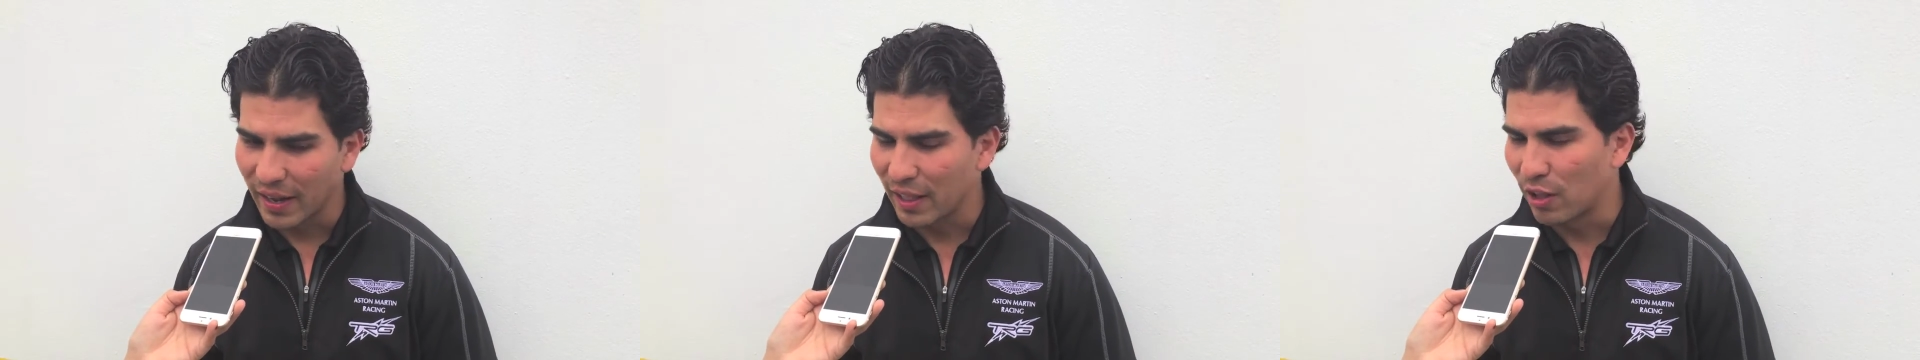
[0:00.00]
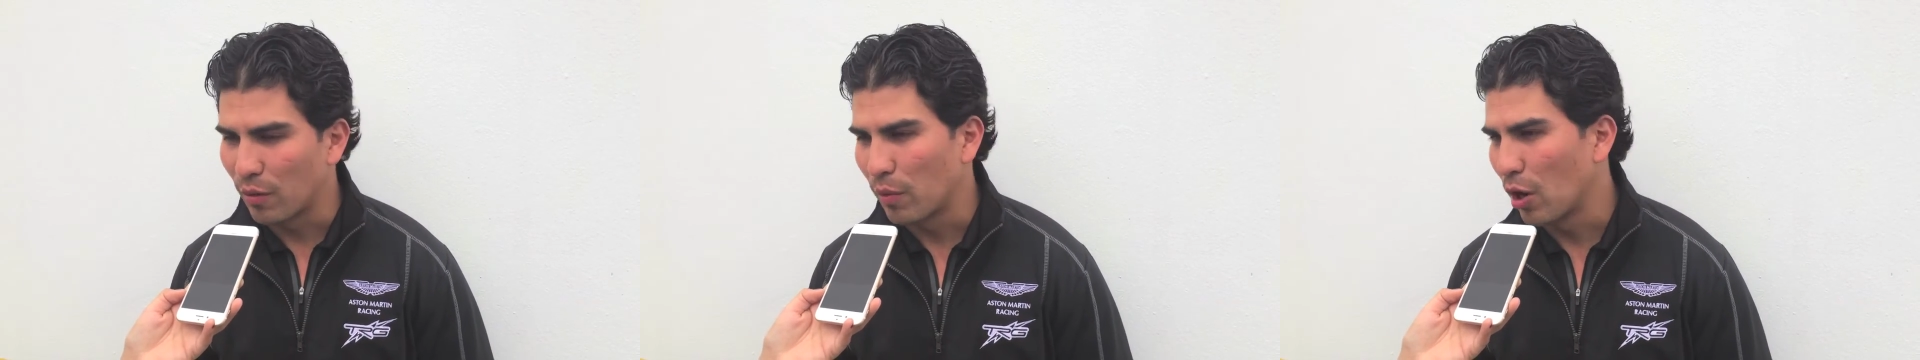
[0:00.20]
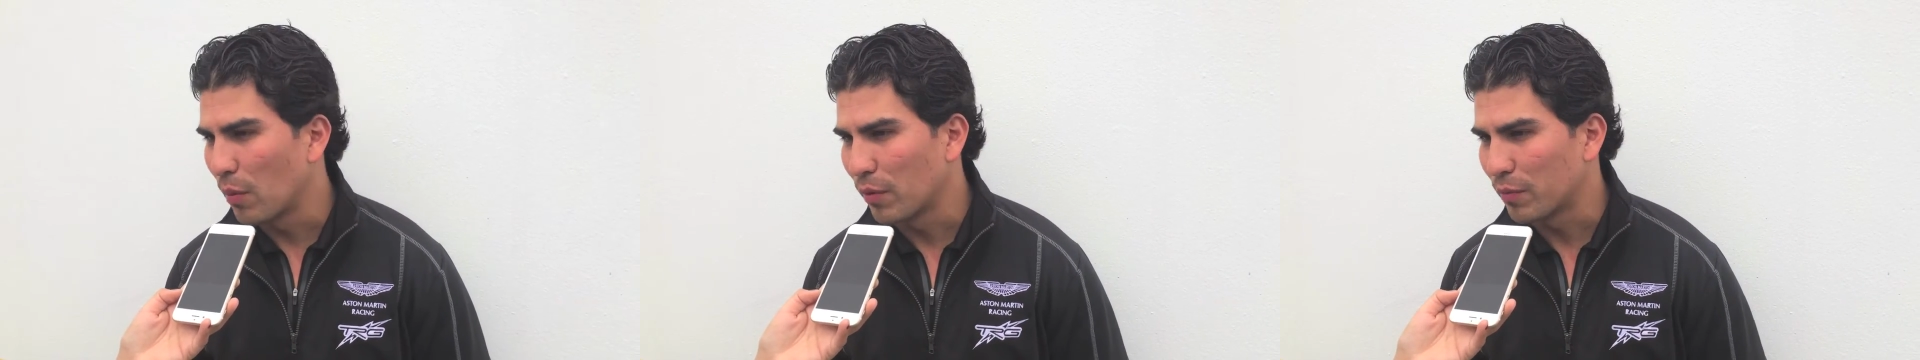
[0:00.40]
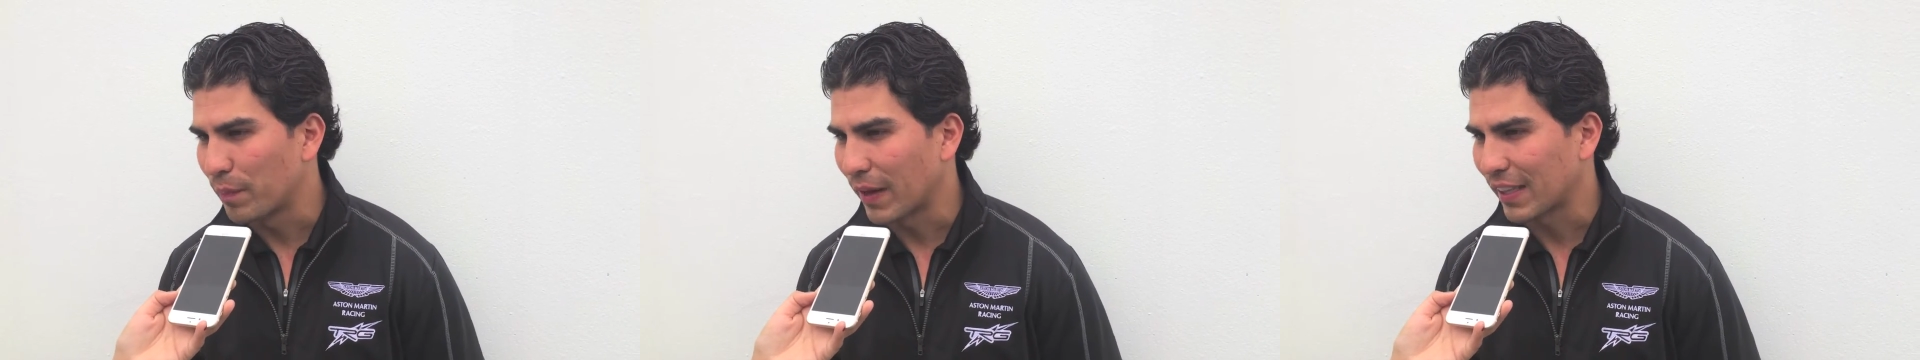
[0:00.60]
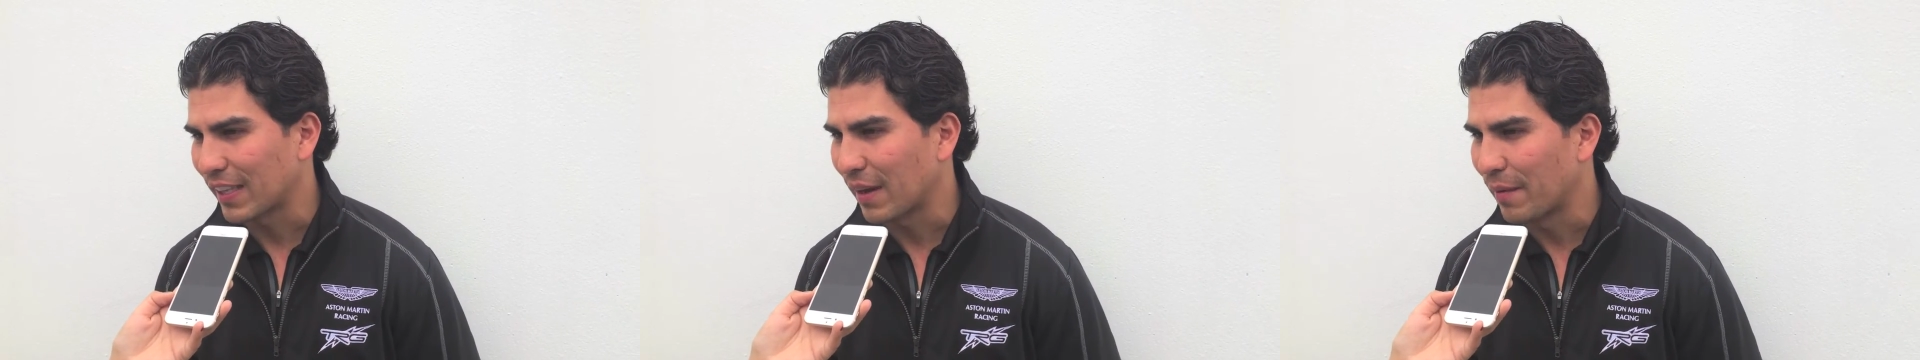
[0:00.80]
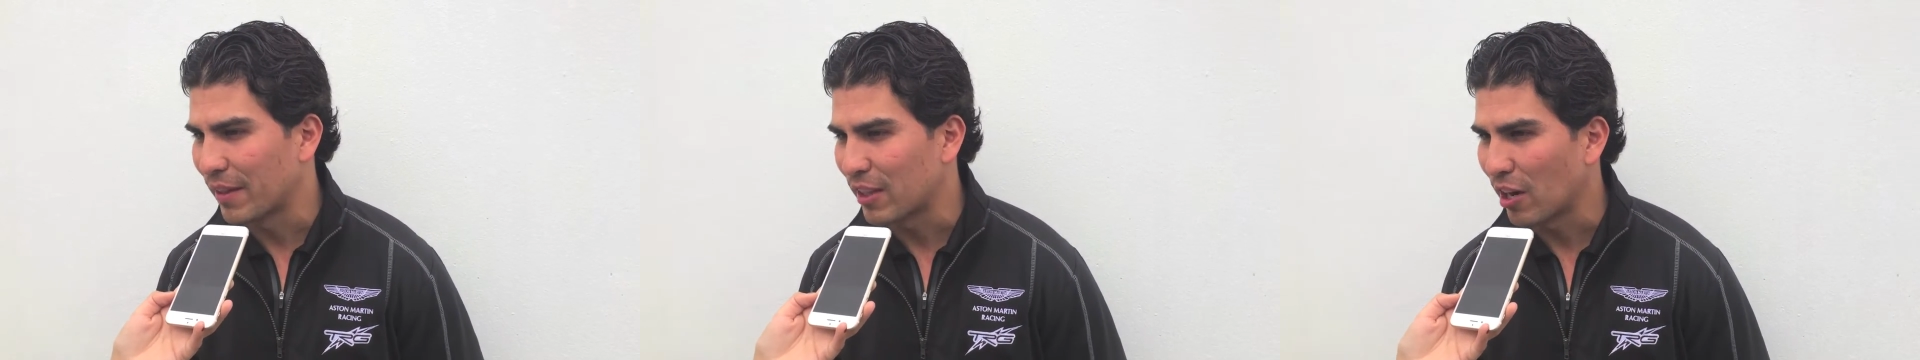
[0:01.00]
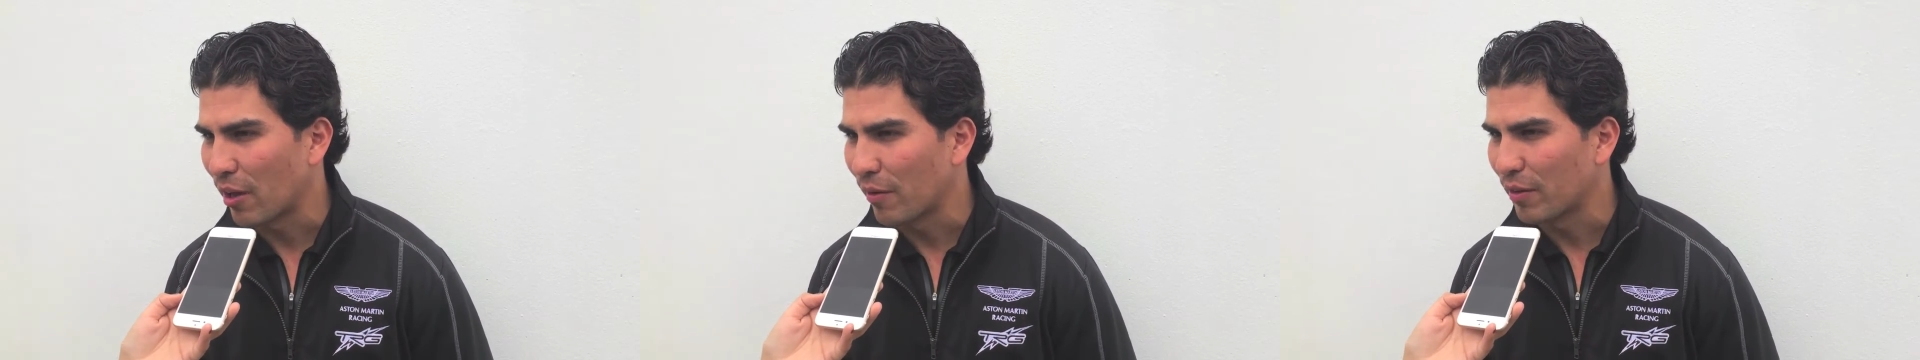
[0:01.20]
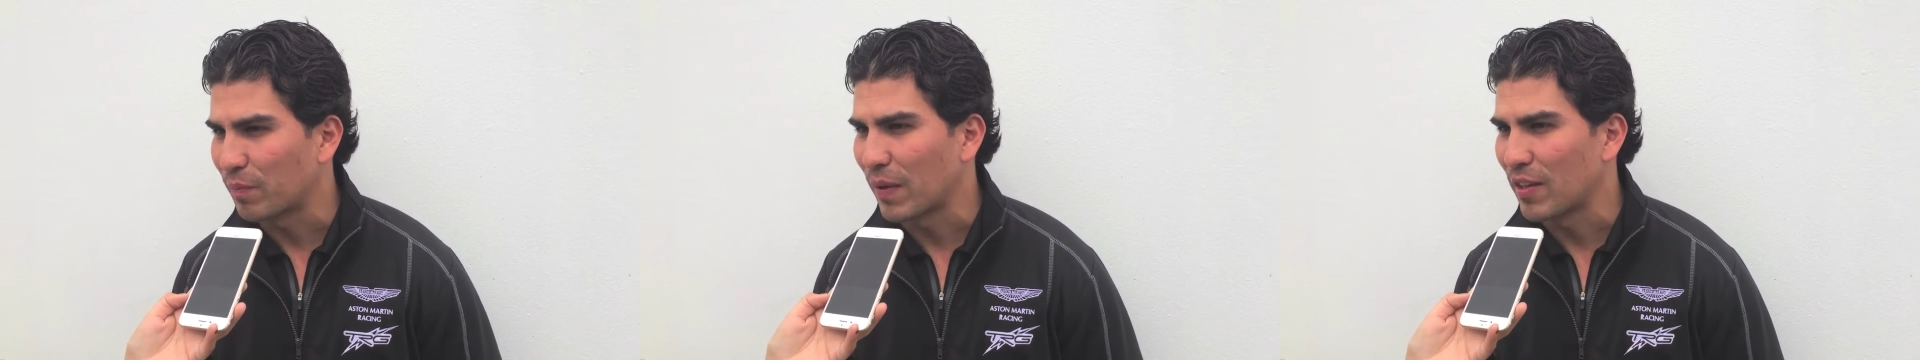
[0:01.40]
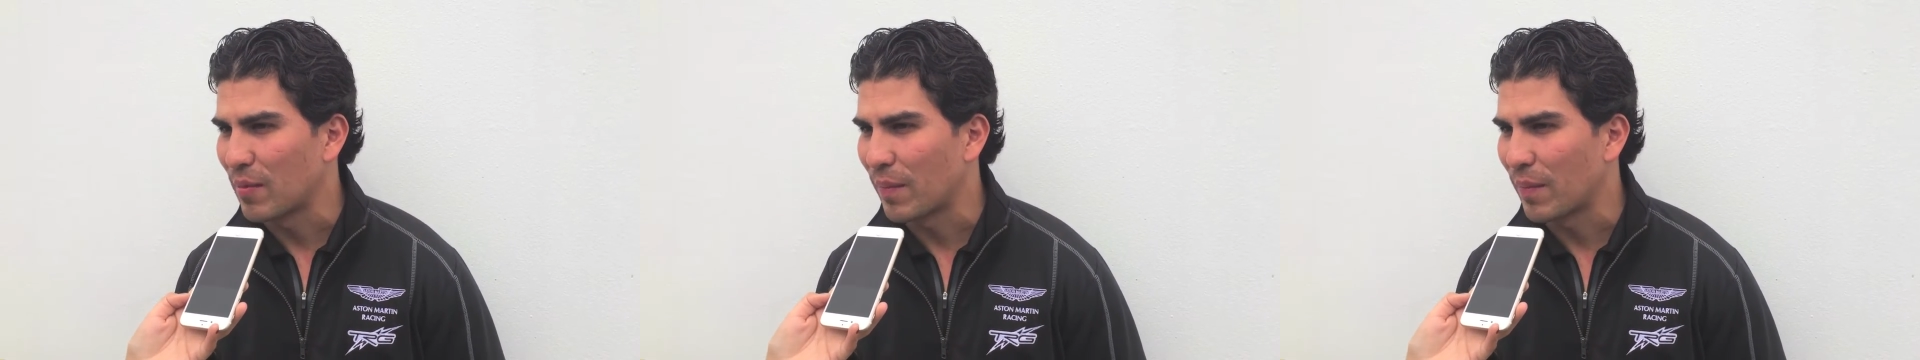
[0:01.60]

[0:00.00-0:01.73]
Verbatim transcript: dobló, pues prácticamente no había espacio